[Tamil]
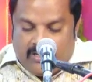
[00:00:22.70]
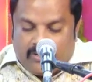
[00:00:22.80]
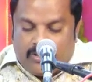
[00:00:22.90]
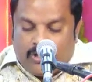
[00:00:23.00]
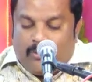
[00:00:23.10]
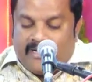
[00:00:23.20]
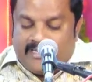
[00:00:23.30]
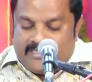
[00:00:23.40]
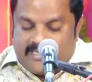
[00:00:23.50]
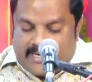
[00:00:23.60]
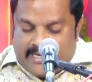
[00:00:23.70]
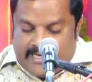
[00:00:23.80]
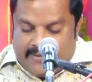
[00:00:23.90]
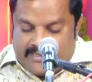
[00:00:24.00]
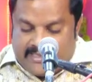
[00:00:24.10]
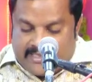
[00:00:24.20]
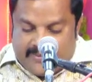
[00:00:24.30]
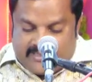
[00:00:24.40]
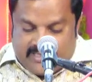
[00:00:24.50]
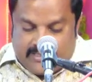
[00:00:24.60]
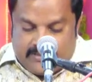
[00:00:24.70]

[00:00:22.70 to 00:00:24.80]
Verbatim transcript: யோவான் எழுதின ரெண்டாவது நிருபத்தில்